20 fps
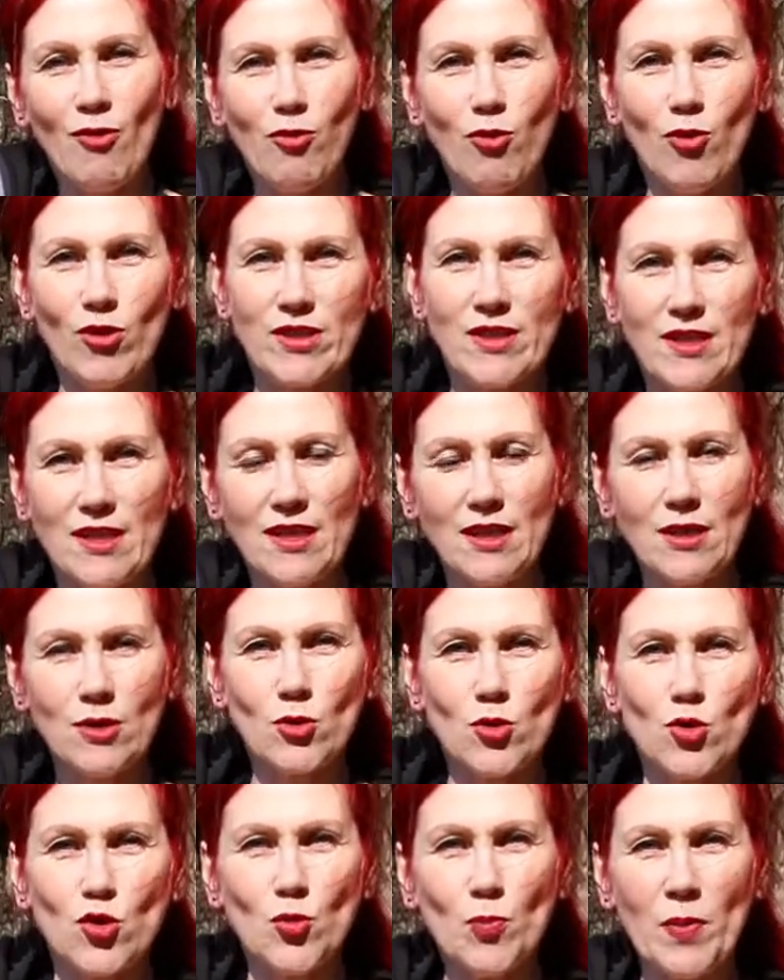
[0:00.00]
вот, и
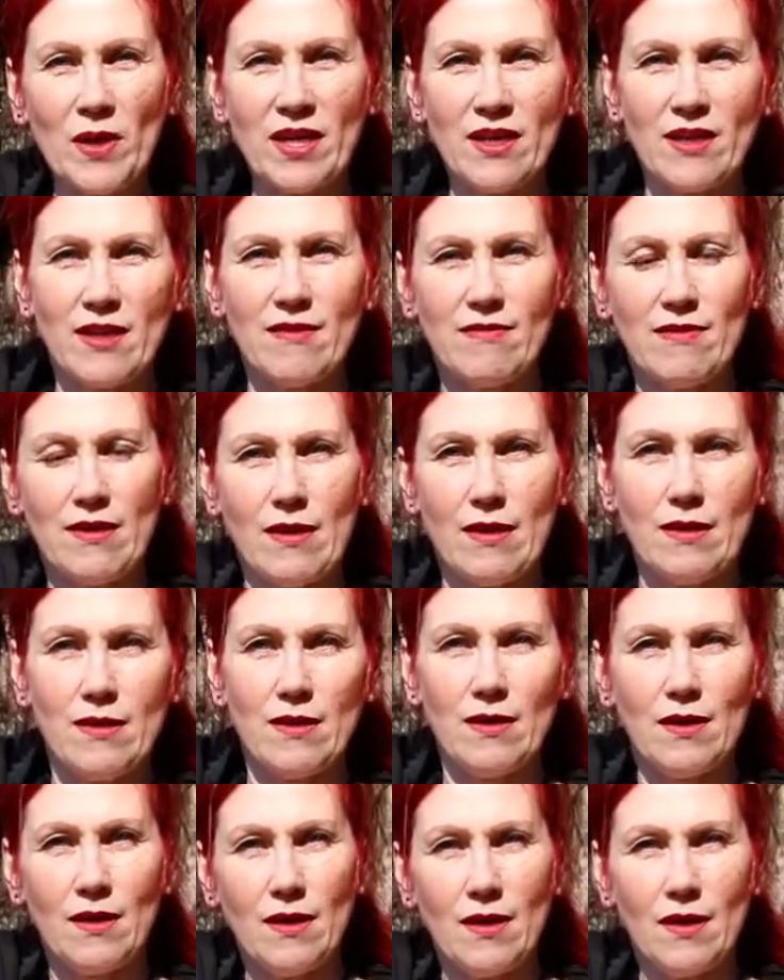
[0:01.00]
кручу по голове.
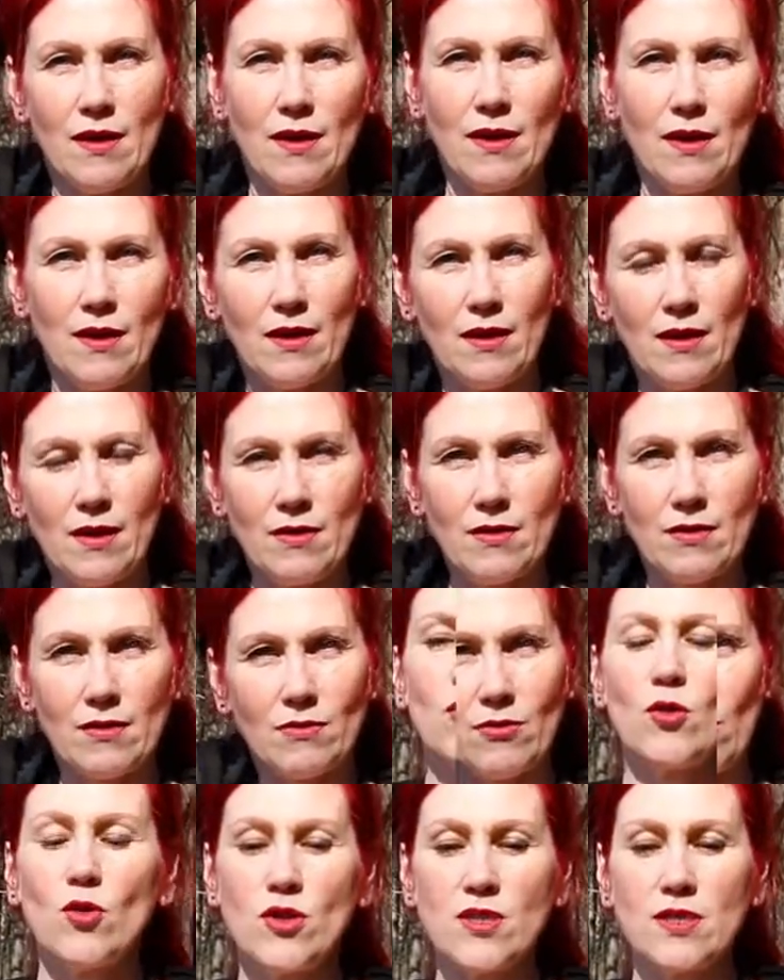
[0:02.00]

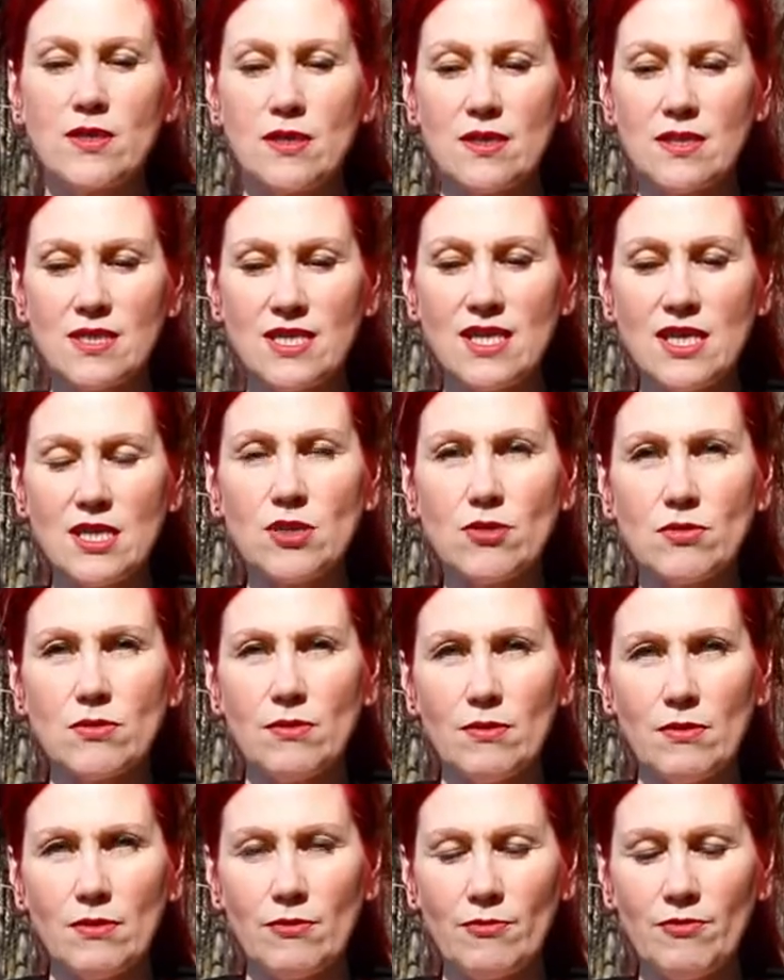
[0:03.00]
То есть здесь
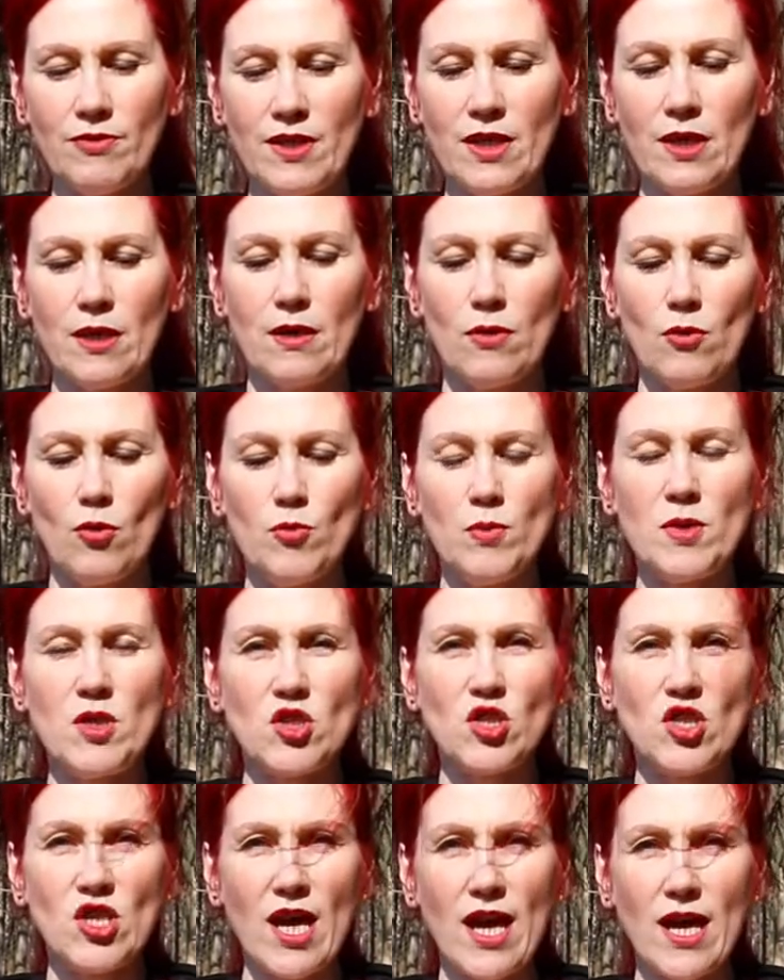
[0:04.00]
вы
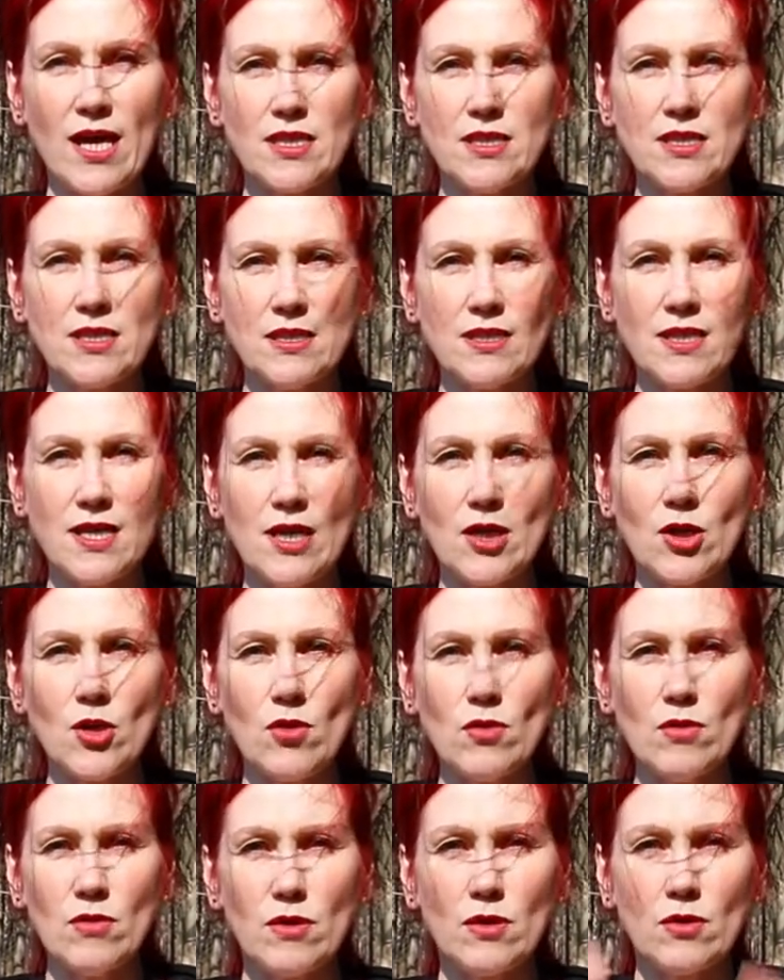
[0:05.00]
уменьшаете
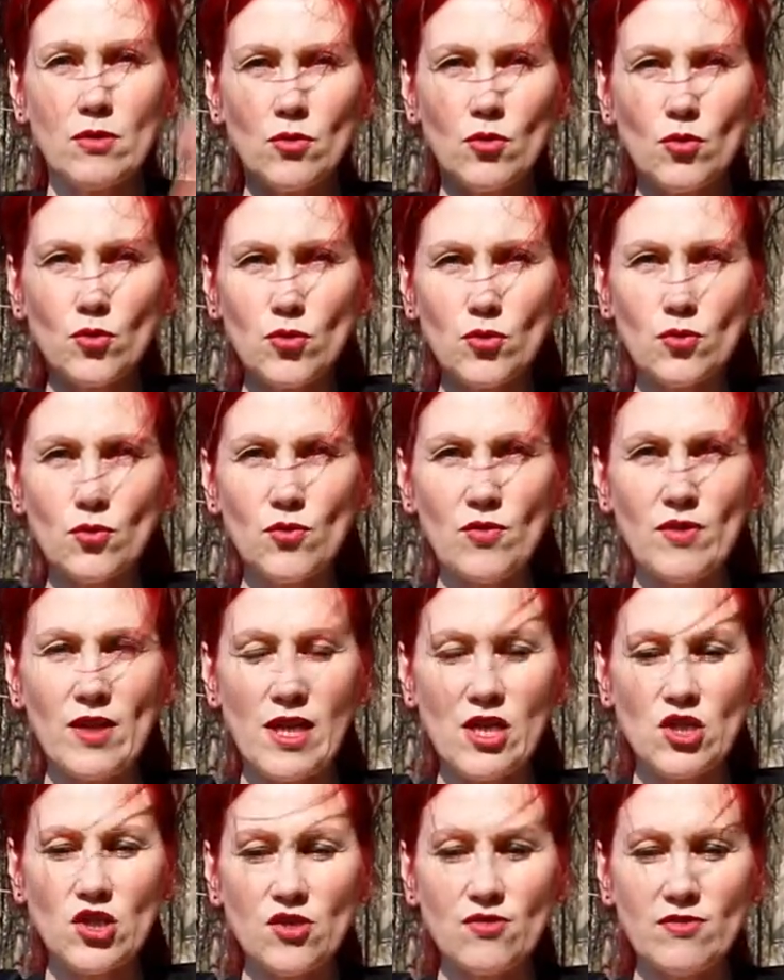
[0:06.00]
энергию, тут
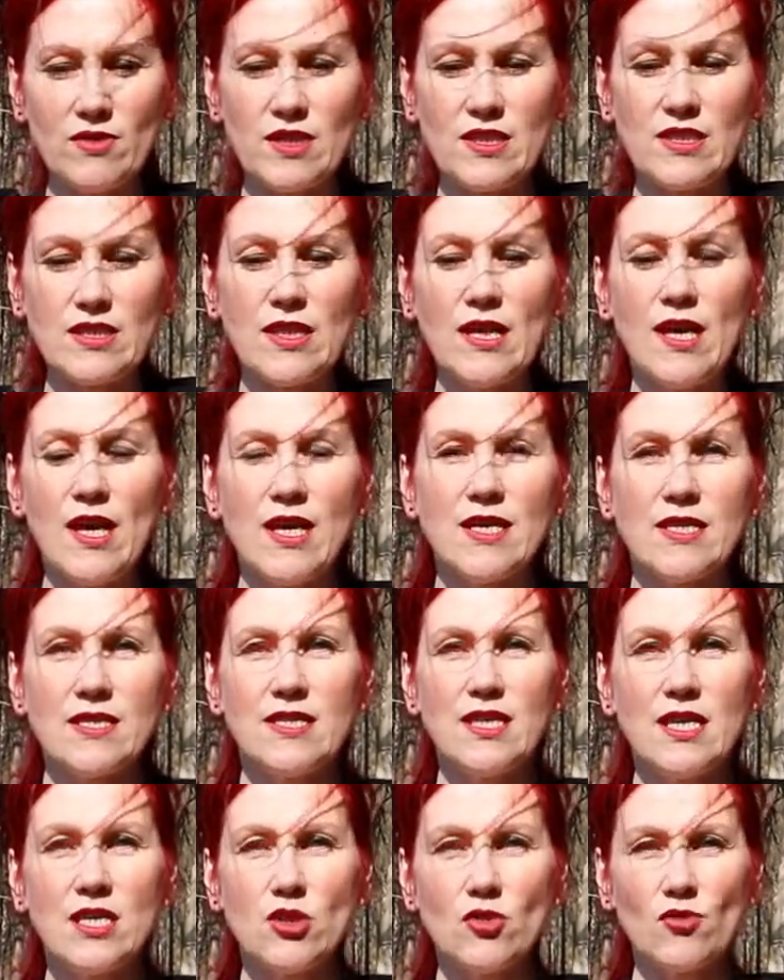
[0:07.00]
увеличиваете.
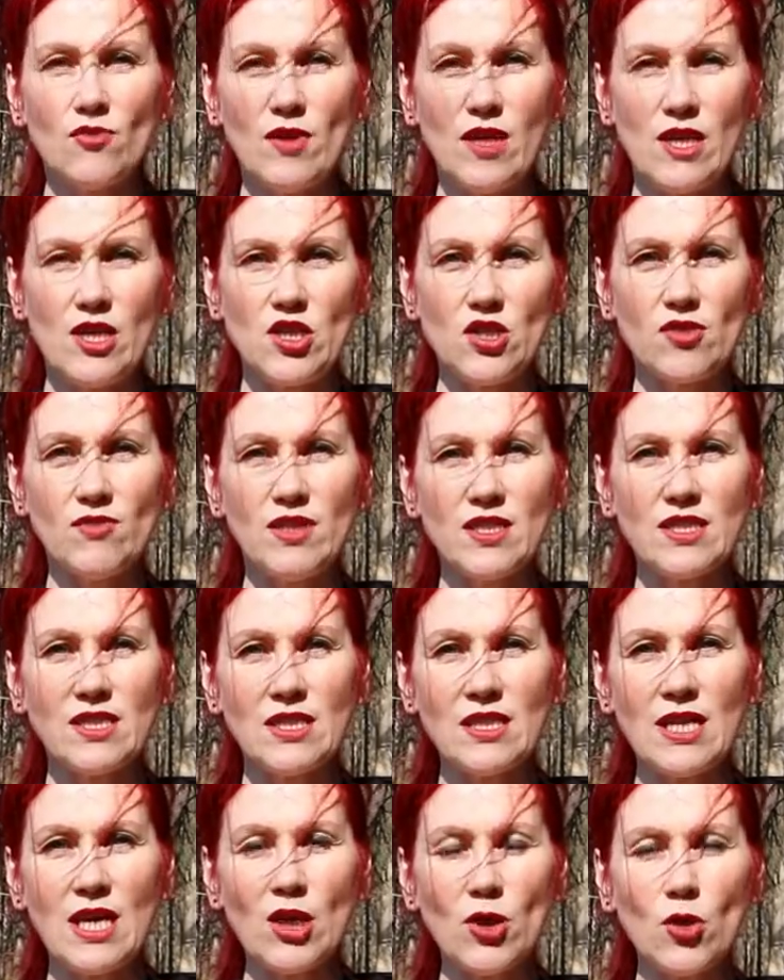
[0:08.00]
Здесь
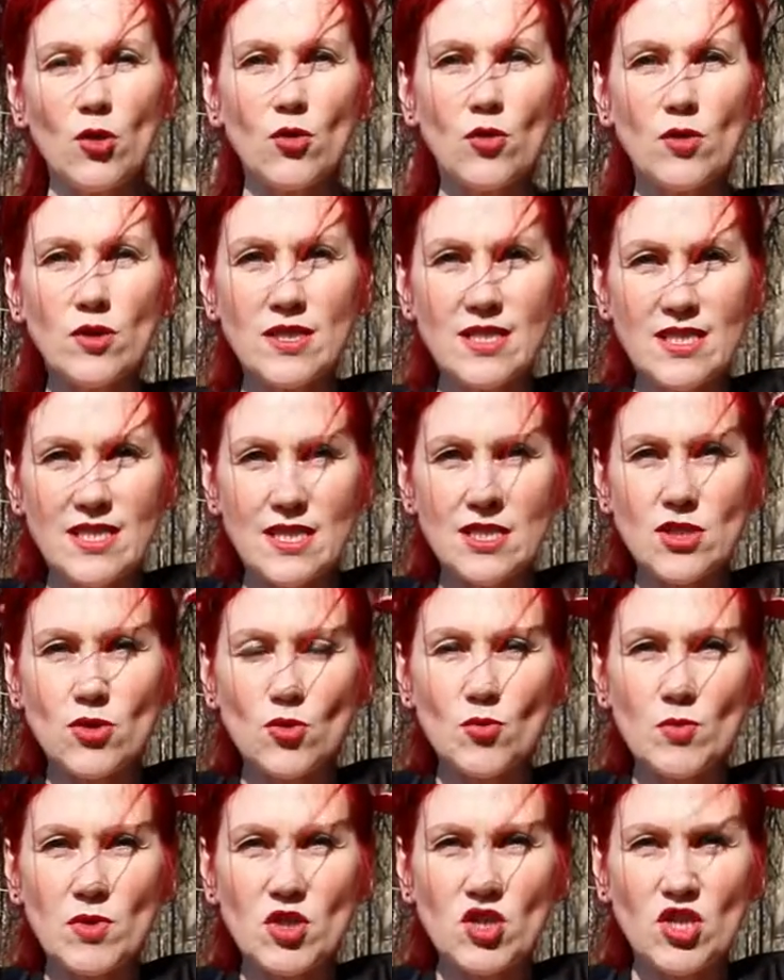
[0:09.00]
увеличиваете энергию, здесь
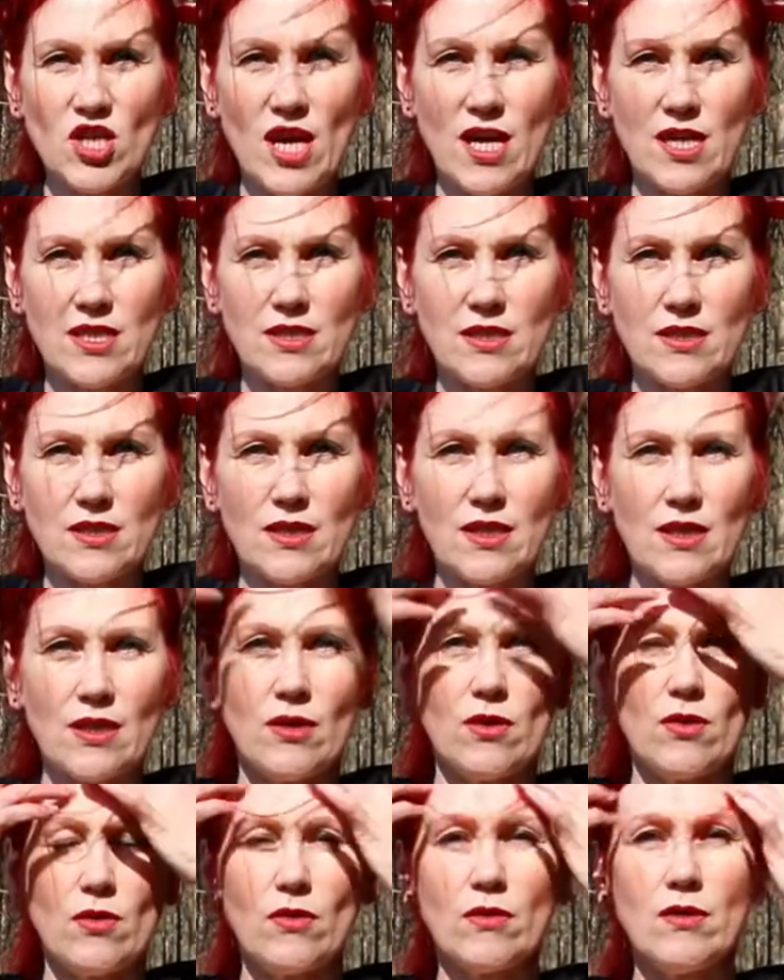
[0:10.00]
уменьшаете
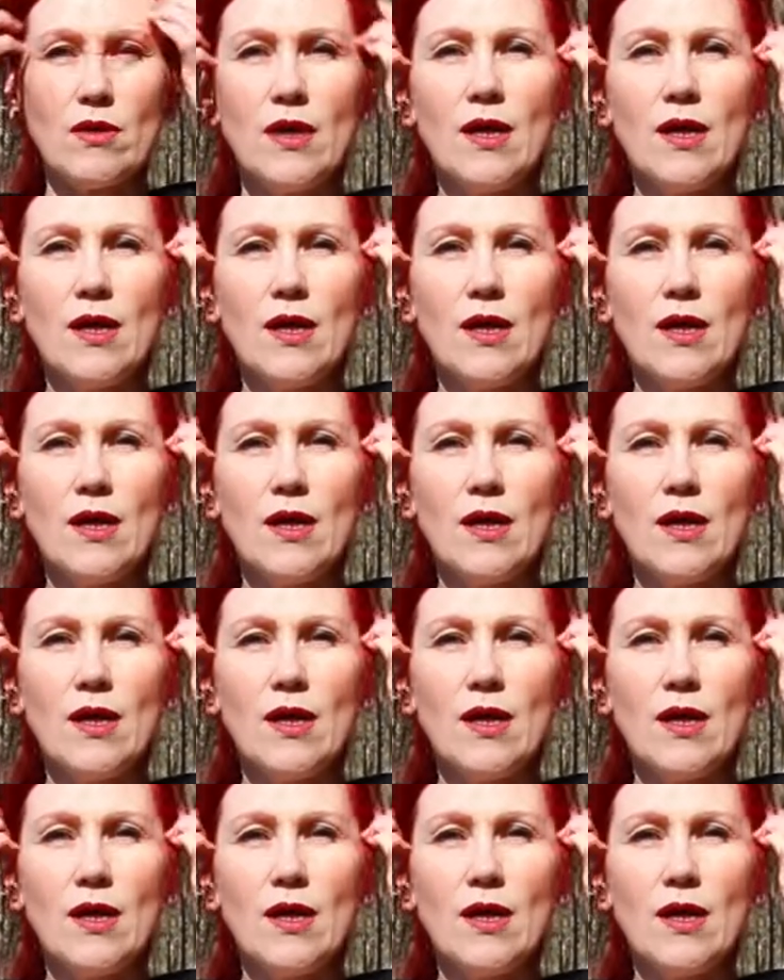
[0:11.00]
энергию.